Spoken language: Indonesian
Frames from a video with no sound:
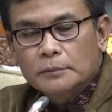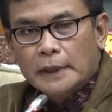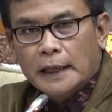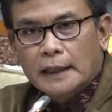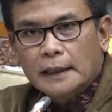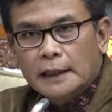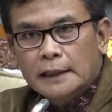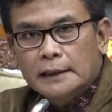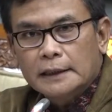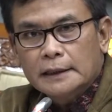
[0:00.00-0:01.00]
BNN
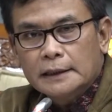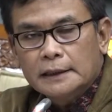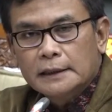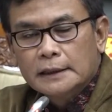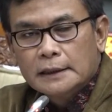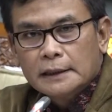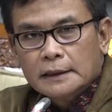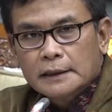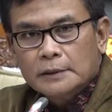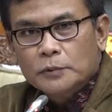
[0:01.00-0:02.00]
ini
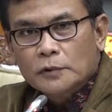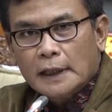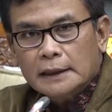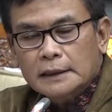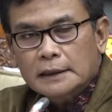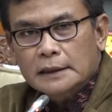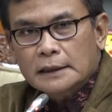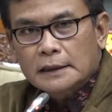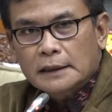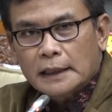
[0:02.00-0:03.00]
dibuat
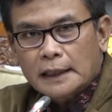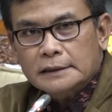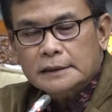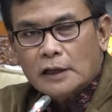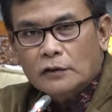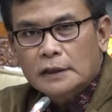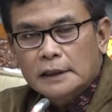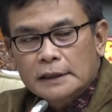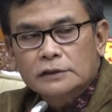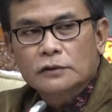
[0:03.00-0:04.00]

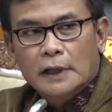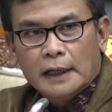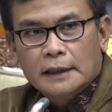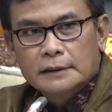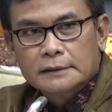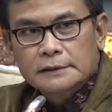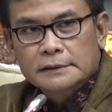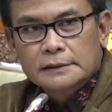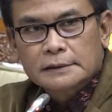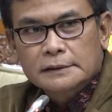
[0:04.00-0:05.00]
extraordinary juga.
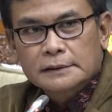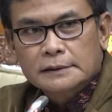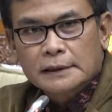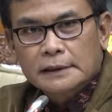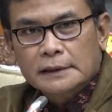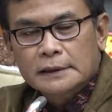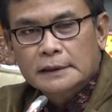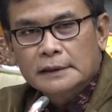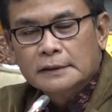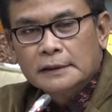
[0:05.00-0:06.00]
Jadi
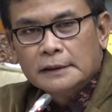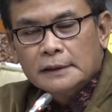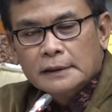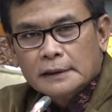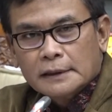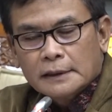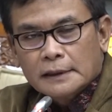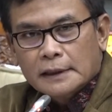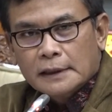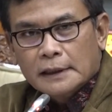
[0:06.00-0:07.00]

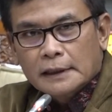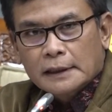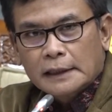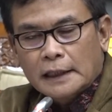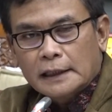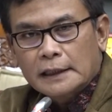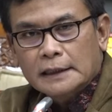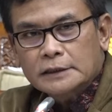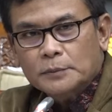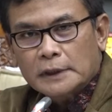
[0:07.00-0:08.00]
eh,
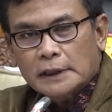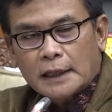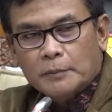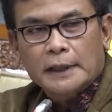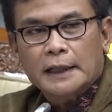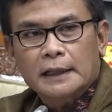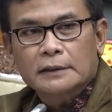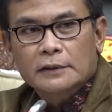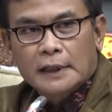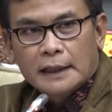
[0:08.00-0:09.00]
kira-kira seperti KPK
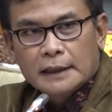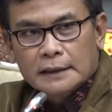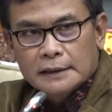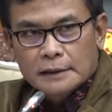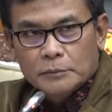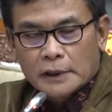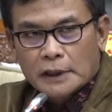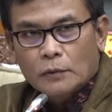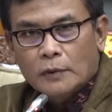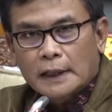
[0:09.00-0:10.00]
gitulah, diberi
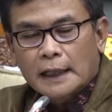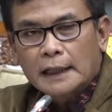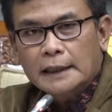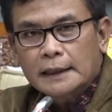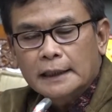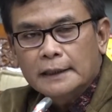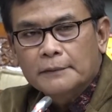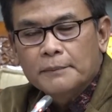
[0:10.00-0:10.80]
kewenangan yang